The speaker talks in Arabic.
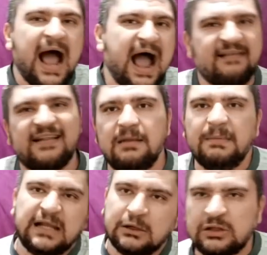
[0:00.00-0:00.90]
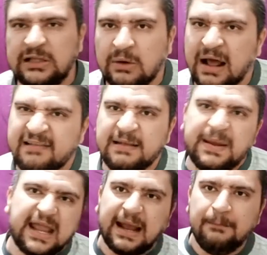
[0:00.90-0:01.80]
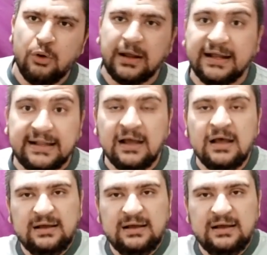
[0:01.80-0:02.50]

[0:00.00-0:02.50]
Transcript: عايز ريال مدريد ياخد الدوري اصل بيكيه كان بيقول كده